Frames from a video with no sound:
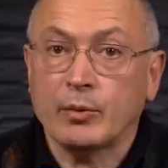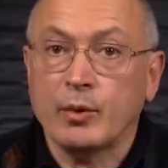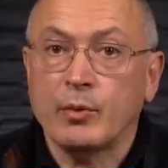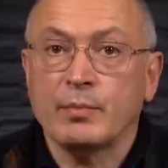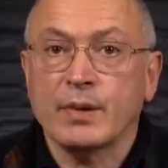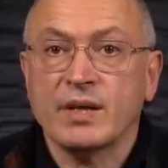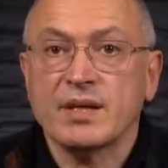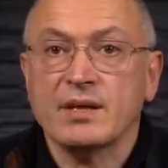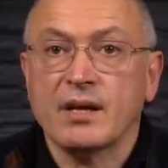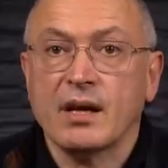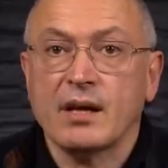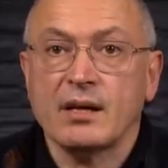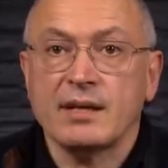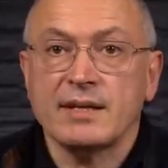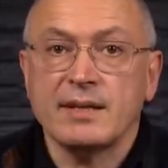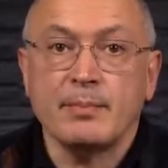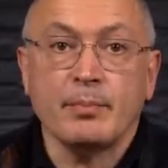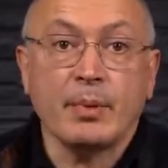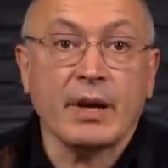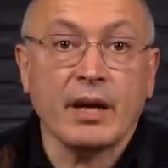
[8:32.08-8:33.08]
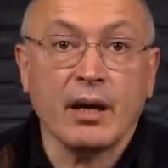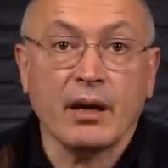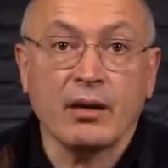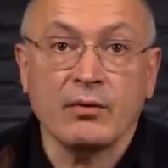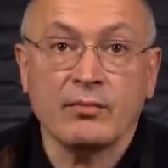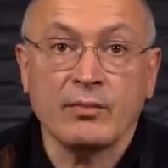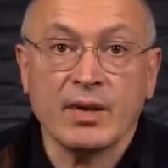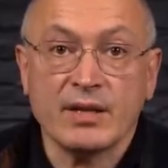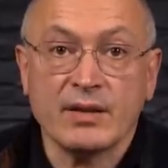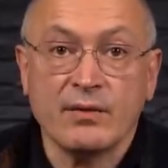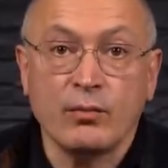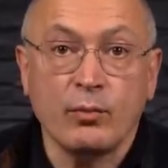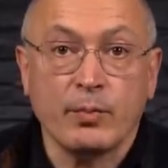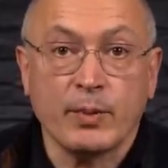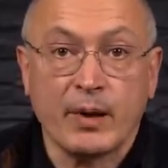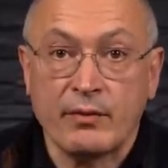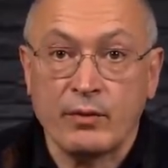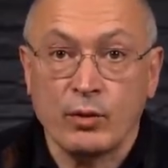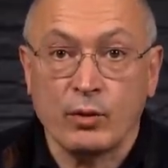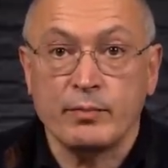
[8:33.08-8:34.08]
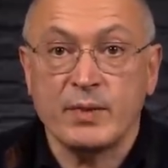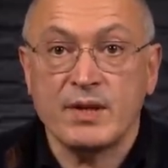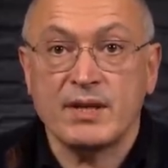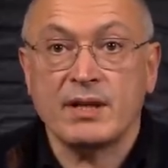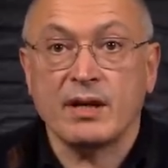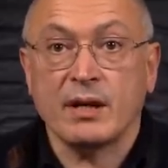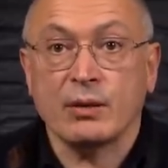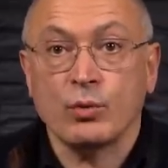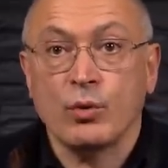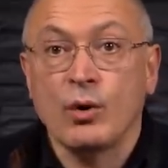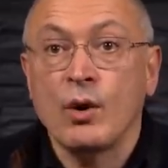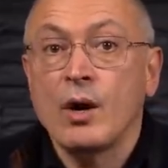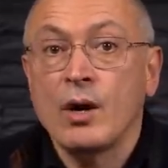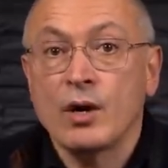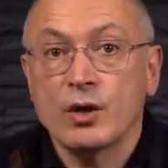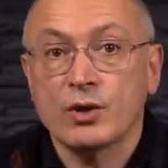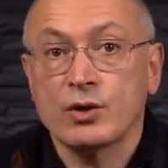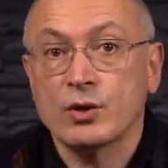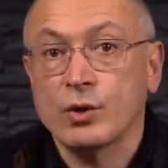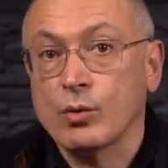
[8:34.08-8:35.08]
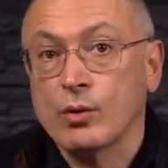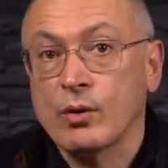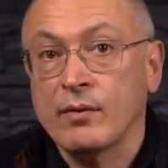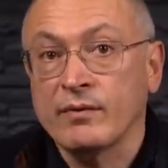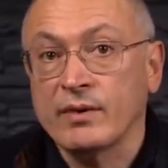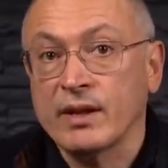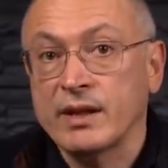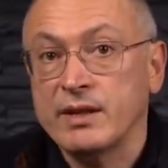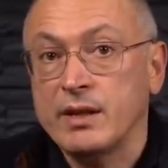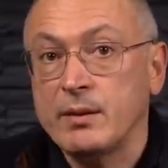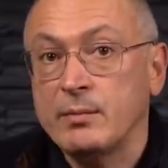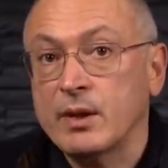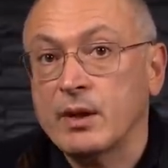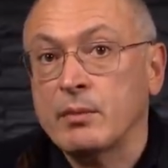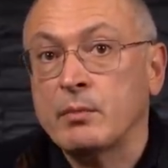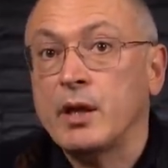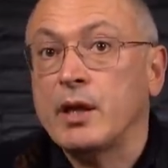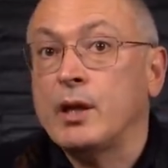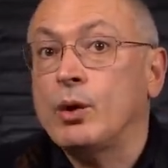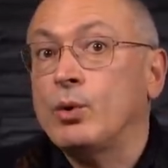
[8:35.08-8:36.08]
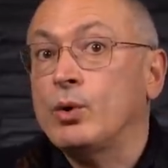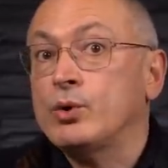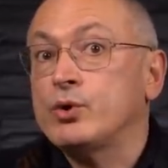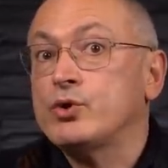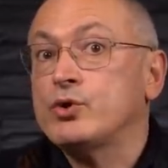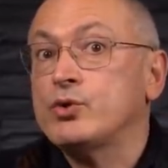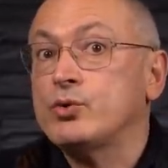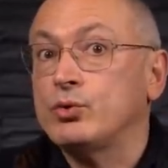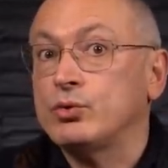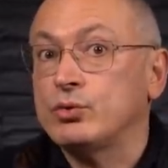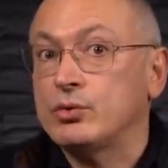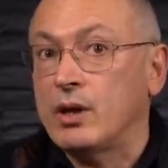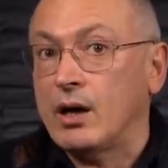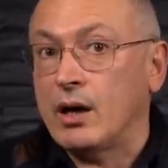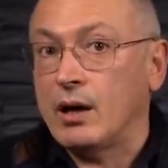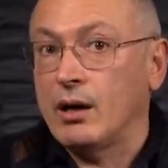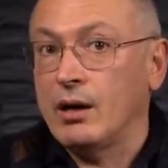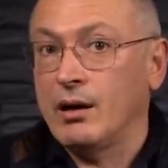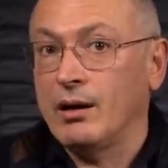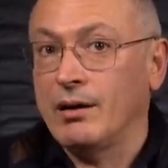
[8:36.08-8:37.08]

потом председатель Си приехал в Москву, провел беседу с другом Владимиром, и, о чудо,